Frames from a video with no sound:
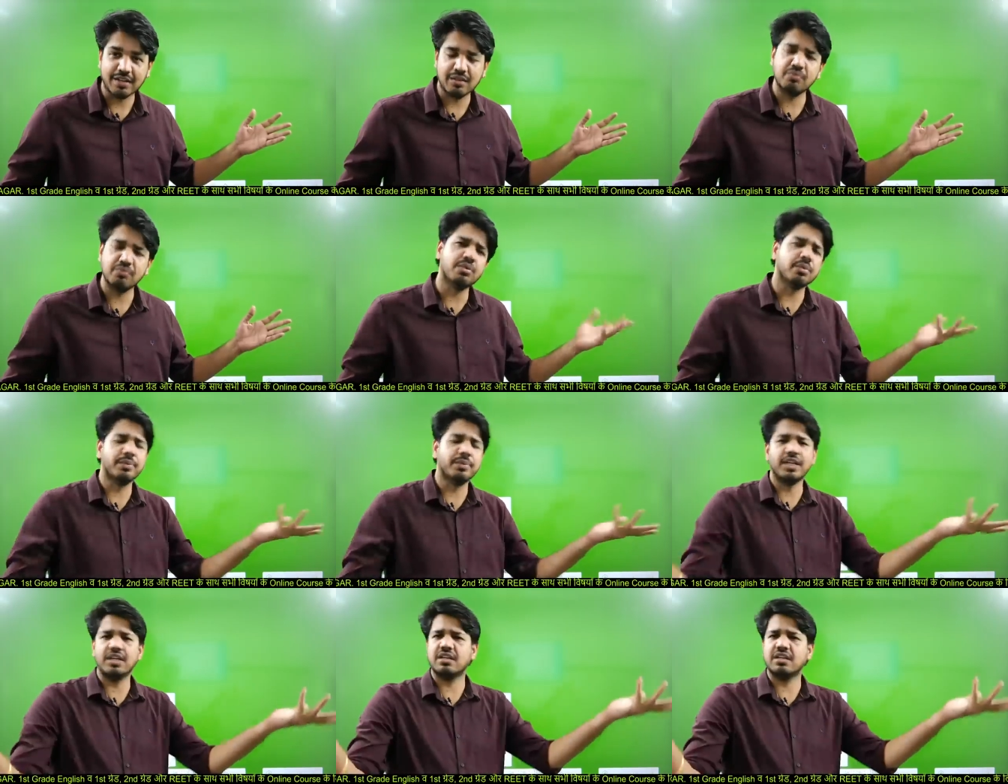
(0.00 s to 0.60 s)
वो
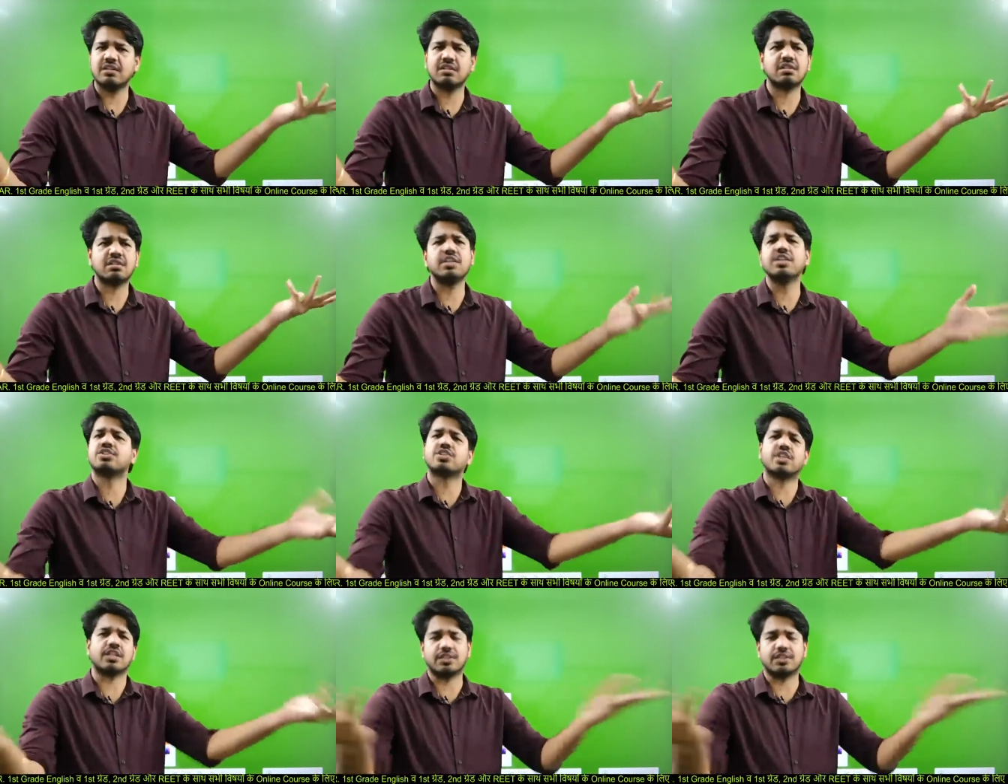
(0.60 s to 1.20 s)
भी खरीद
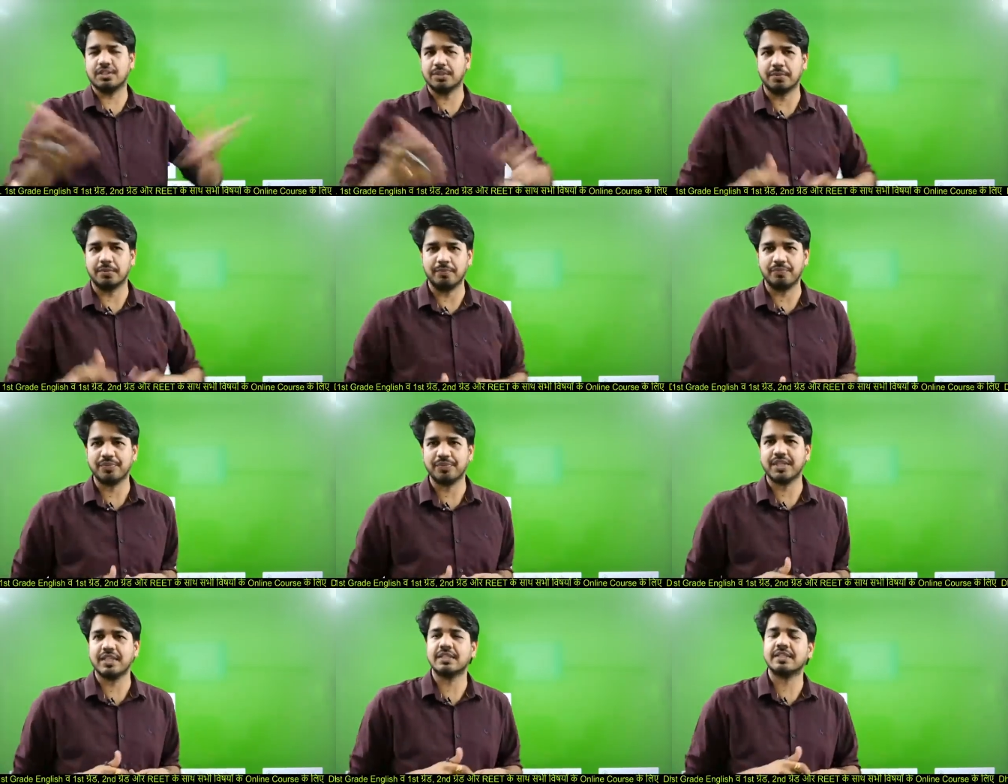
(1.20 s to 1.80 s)
सकते हो
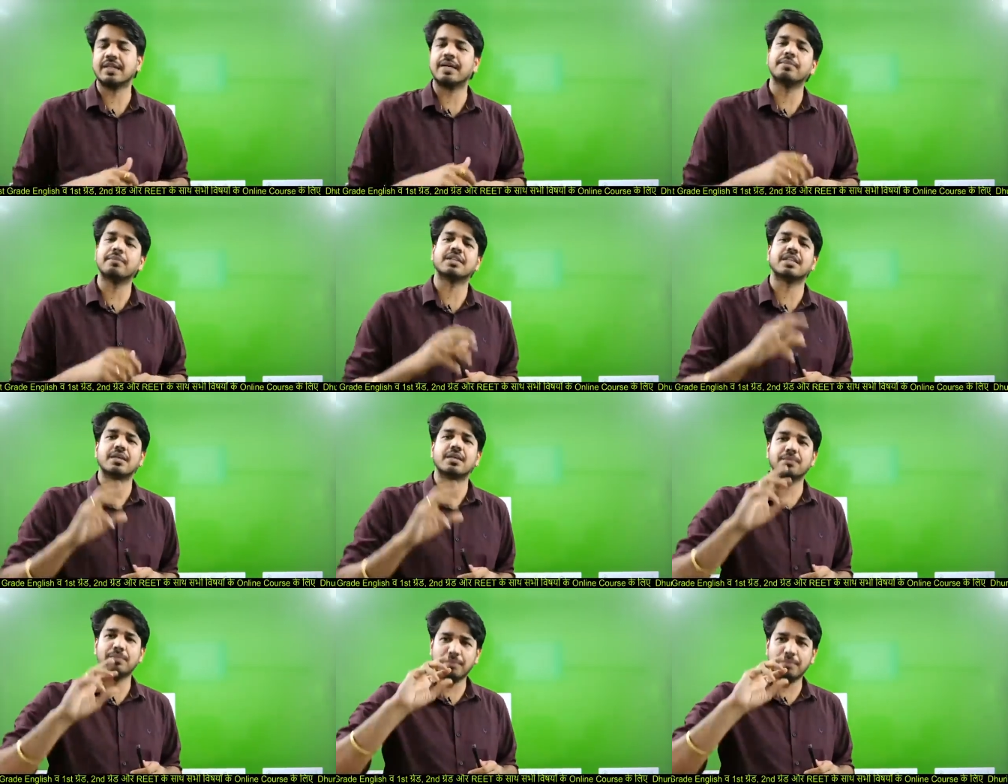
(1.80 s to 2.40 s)
इसका
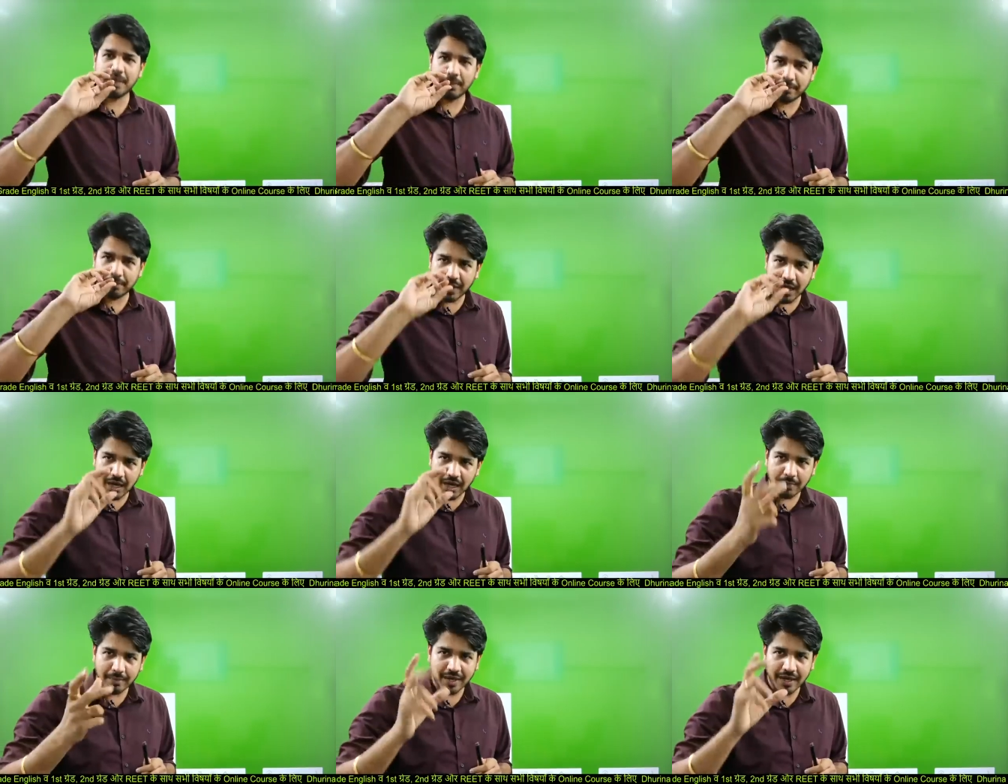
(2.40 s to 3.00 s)
मतलब मैं
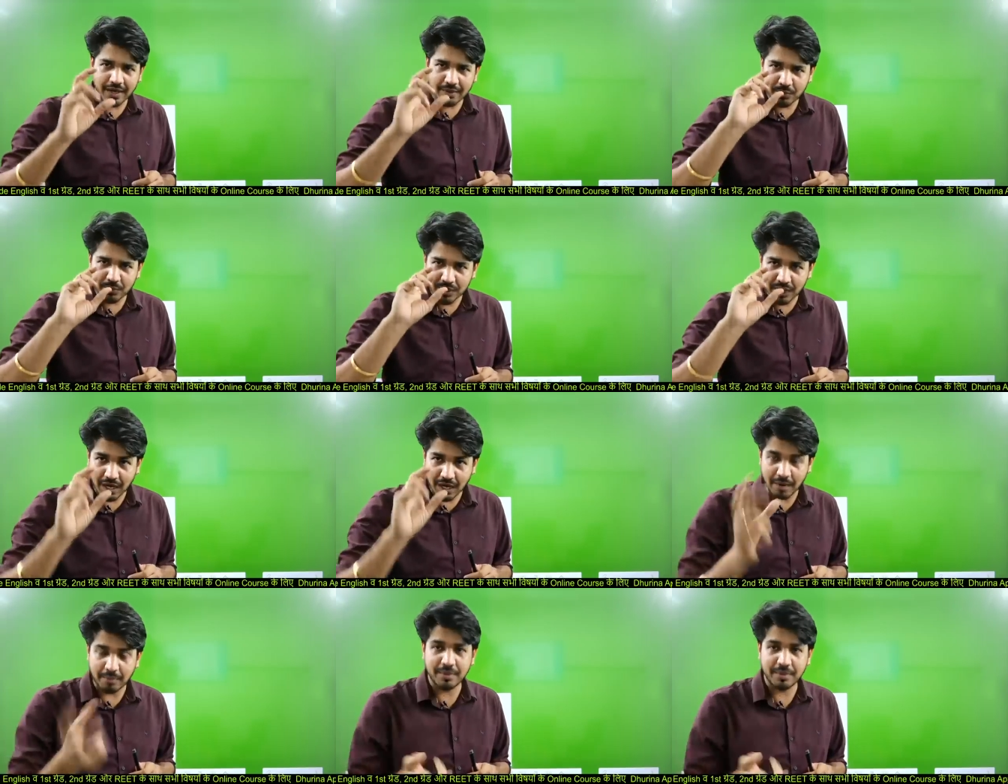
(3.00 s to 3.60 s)
बार बार वो
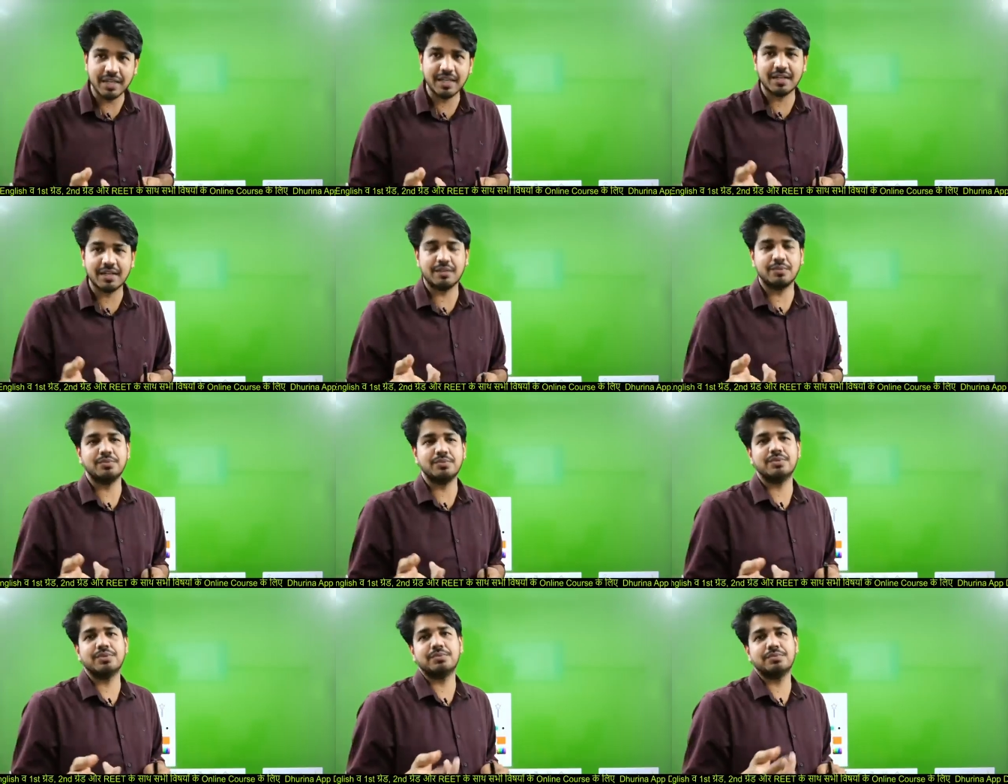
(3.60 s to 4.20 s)
नाम ले रहा
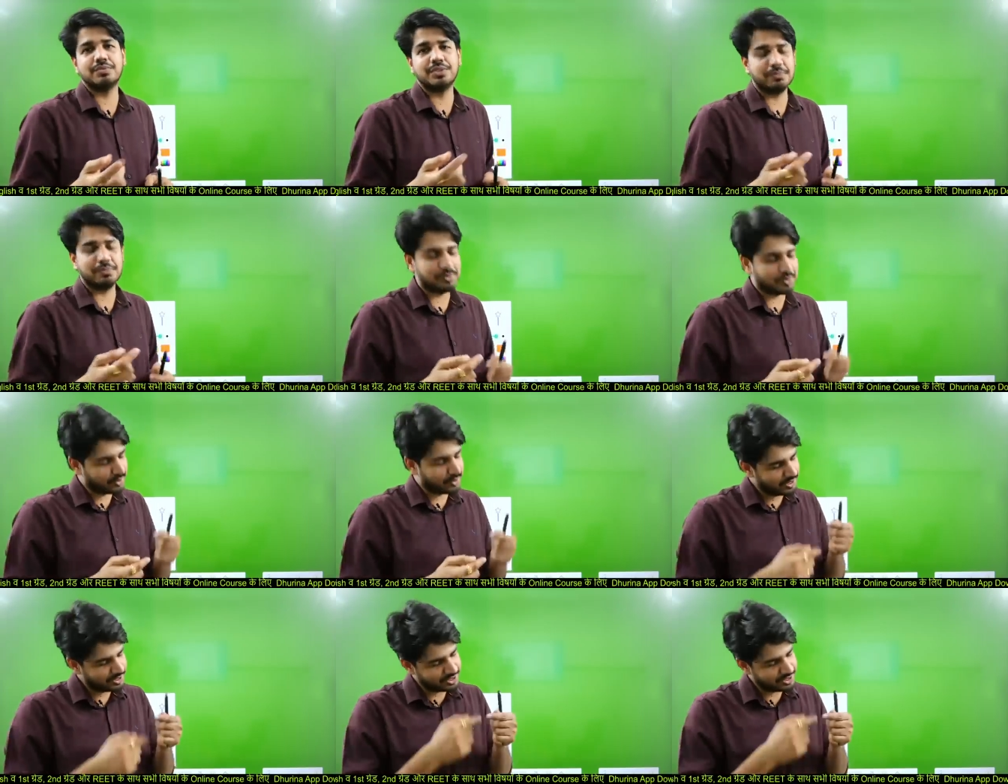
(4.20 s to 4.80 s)
हूं जब
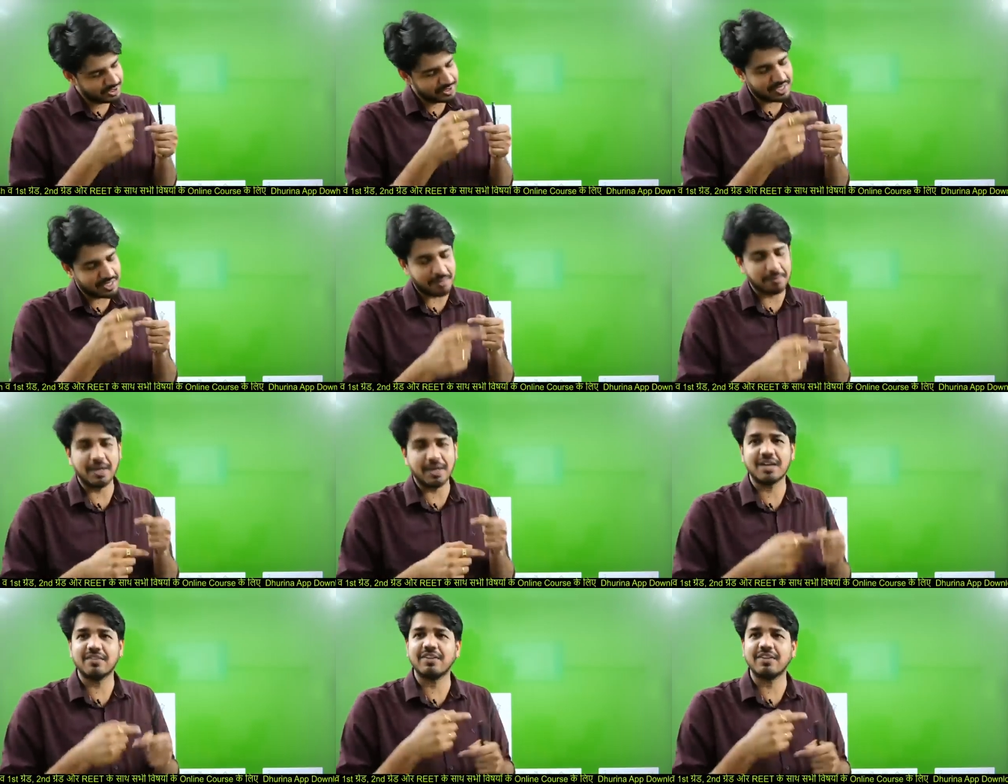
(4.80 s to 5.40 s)
कोई चीज का
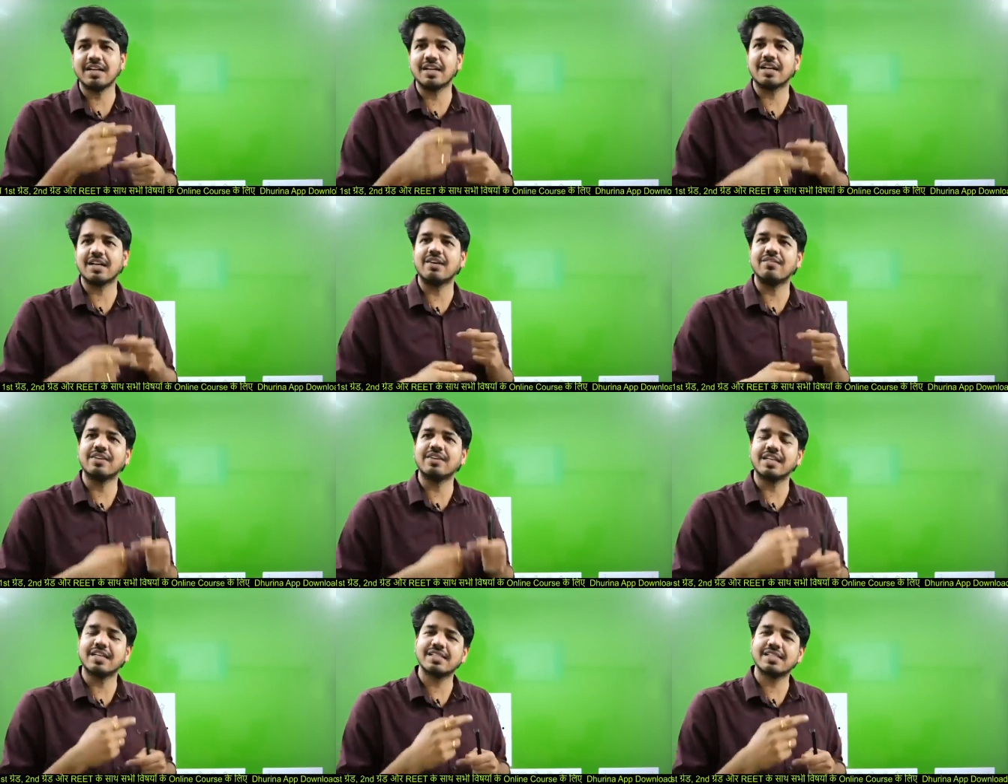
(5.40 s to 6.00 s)
बार बार
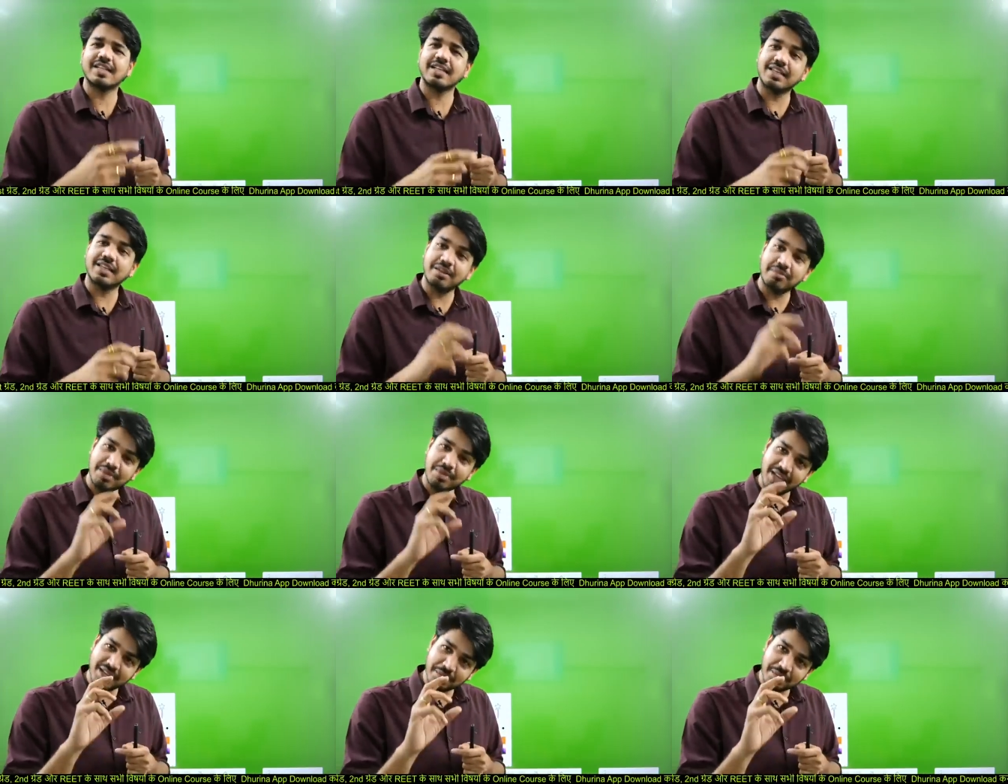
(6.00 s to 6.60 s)
नाम लिया जाए ये
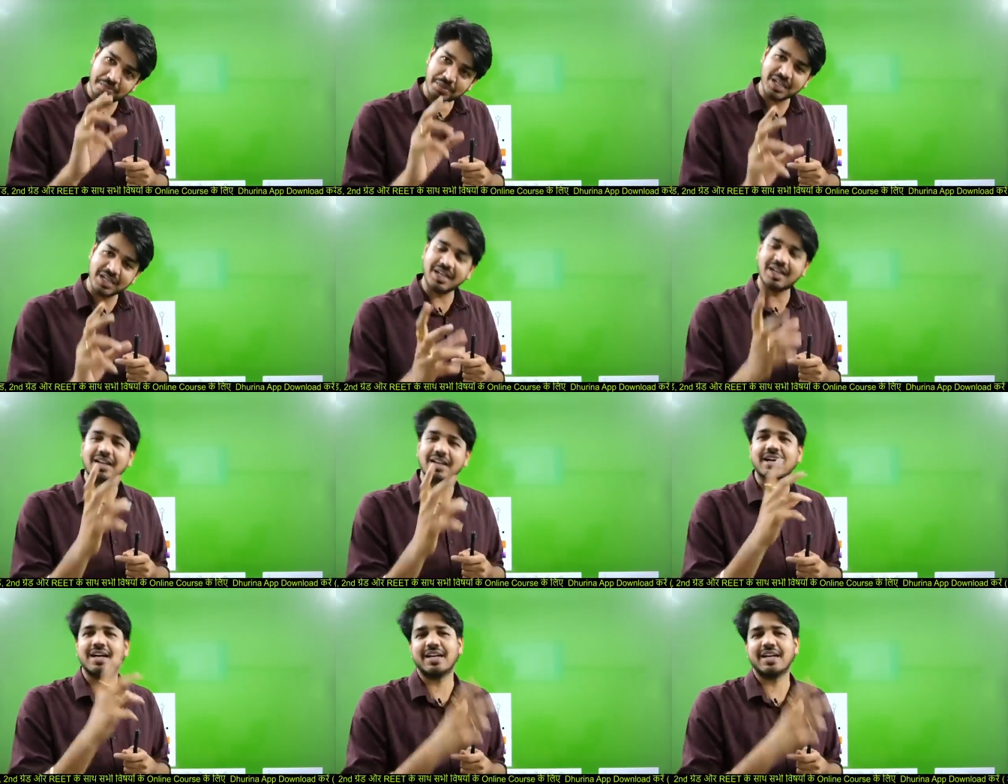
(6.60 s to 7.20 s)
भी एक
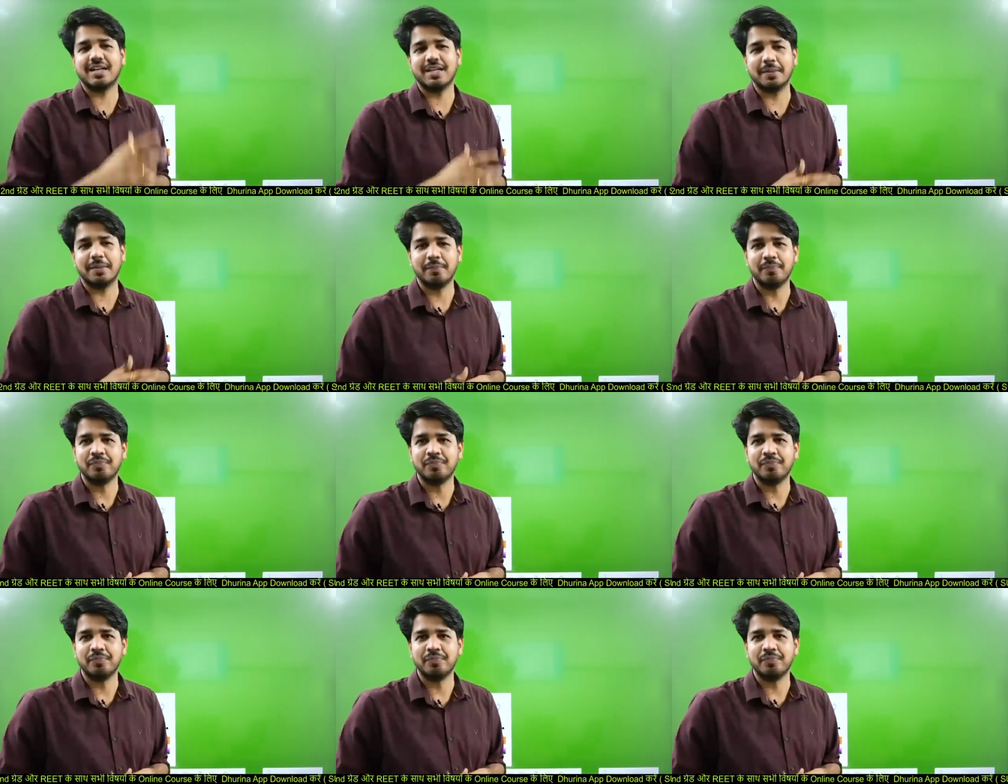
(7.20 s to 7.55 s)
प्रकार का ऐड है